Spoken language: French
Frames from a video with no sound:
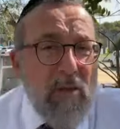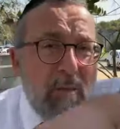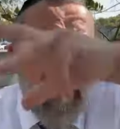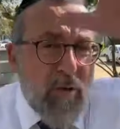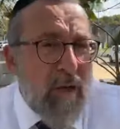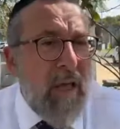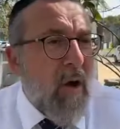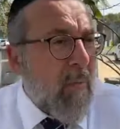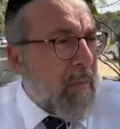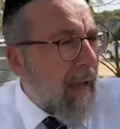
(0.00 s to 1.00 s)
Ils ont mis tous
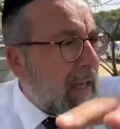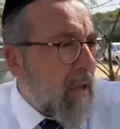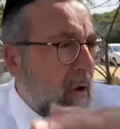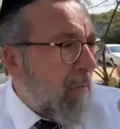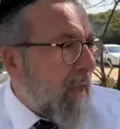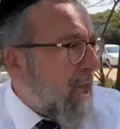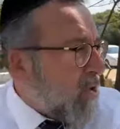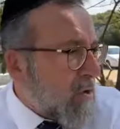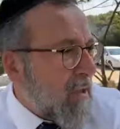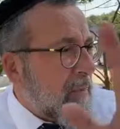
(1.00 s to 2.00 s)
les grands-pères, les
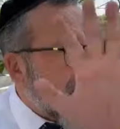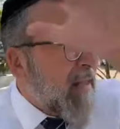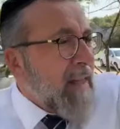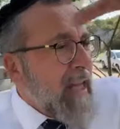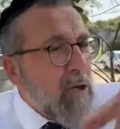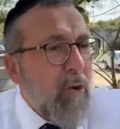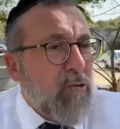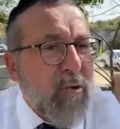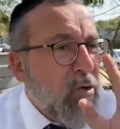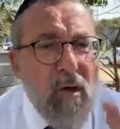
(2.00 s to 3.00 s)
grands-mères, je sais pas. Ils
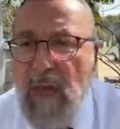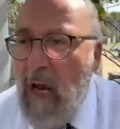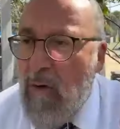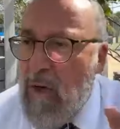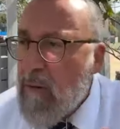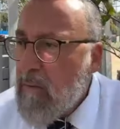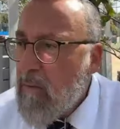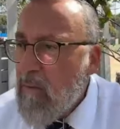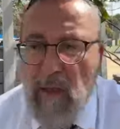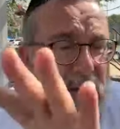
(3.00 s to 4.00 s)
lui ont tout donné à lui.
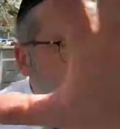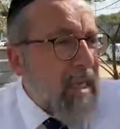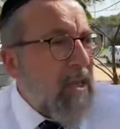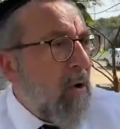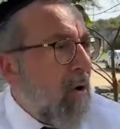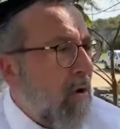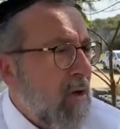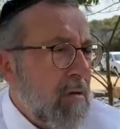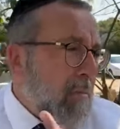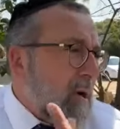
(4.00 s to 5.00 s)
Six
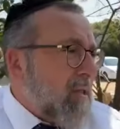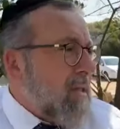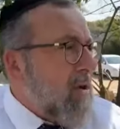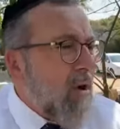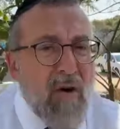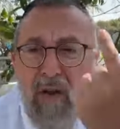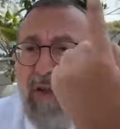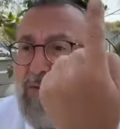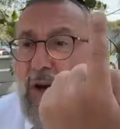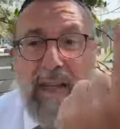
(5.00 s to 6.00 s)
noms. pourquoi six
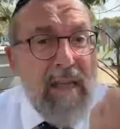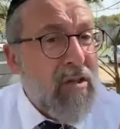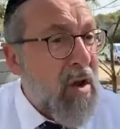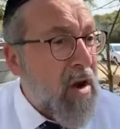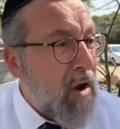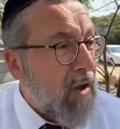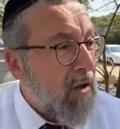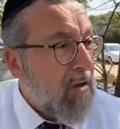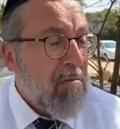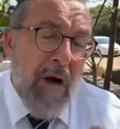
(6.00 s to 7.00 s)
noms Donne un
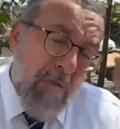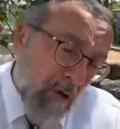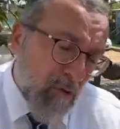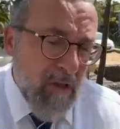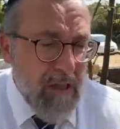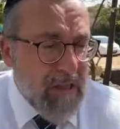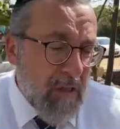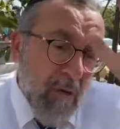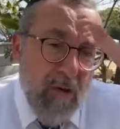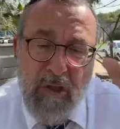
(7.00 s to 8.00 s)
seul on lui a donné
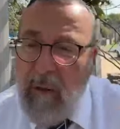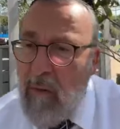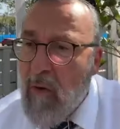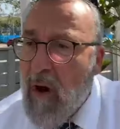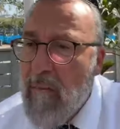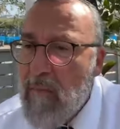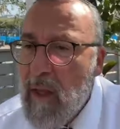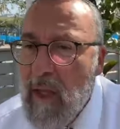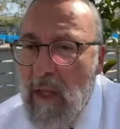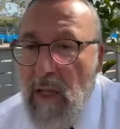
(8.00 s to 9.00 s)
six noms, je ne sais pas pourquoi.
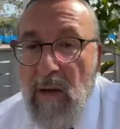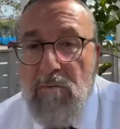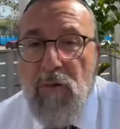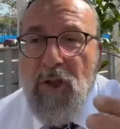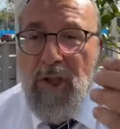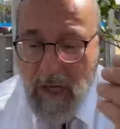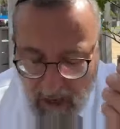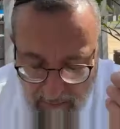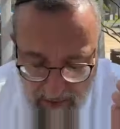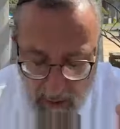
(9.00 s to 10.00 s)

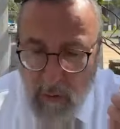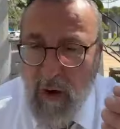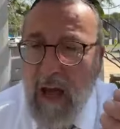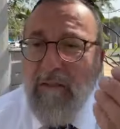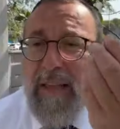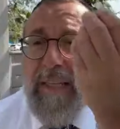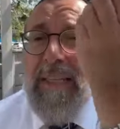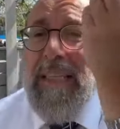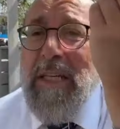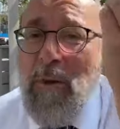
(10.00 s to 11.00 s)
Moshe Rabbeinu
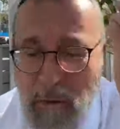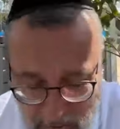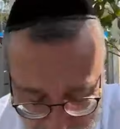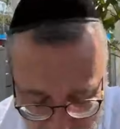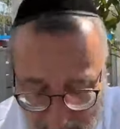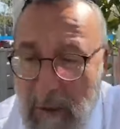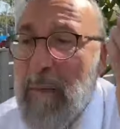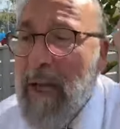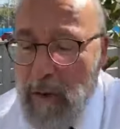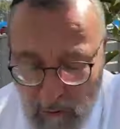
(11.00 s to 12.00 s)
avait dix noms,
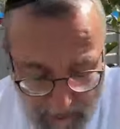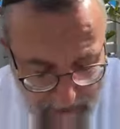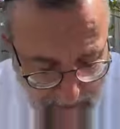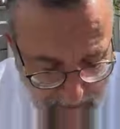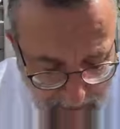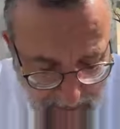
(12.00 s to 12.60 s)
dix prénoms.